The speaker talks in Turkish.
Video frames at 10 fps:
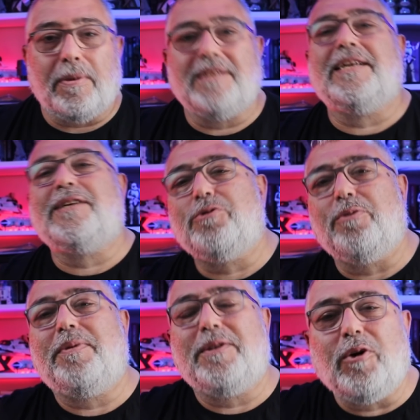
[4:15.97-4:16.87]
Pazar
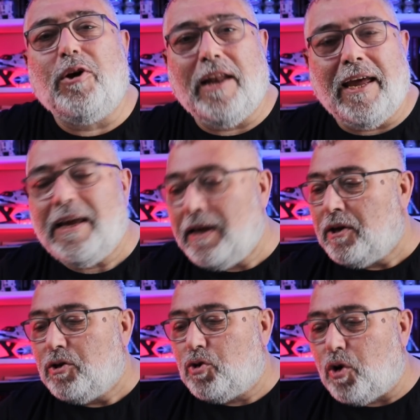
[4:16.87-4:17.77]
sohbeti öyle
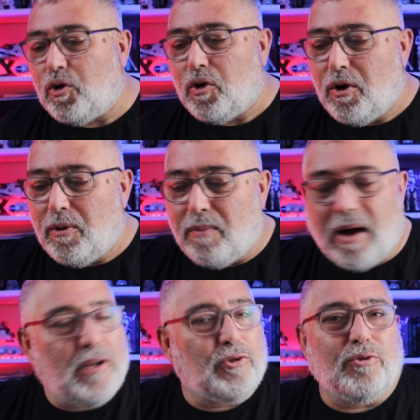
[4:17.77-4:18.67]
çok
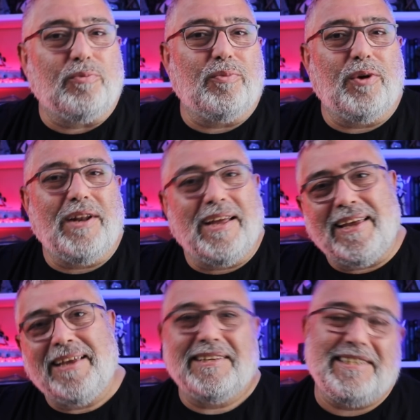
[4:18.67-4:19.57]
masum böyle
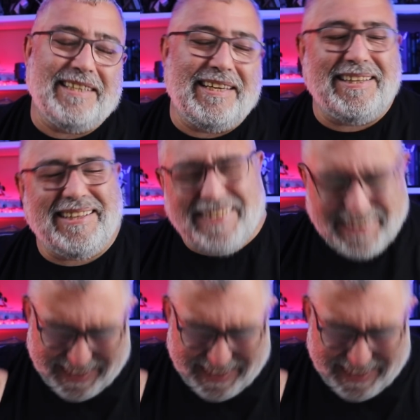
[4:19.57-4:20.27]
hehe şirin